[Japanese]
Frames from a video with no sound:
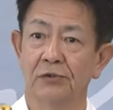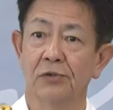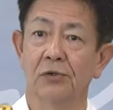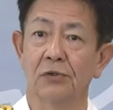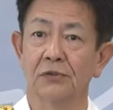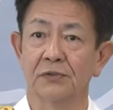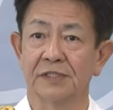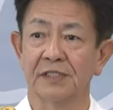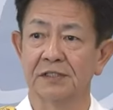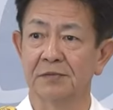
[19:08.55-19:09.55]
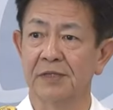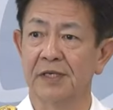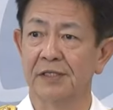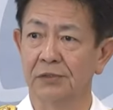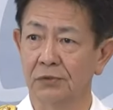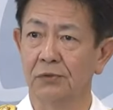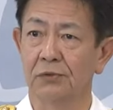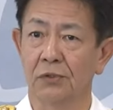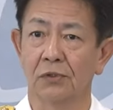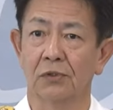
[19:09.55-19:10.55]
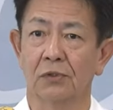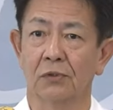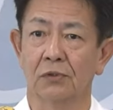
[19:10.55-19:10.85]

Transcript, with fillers: の説明以降の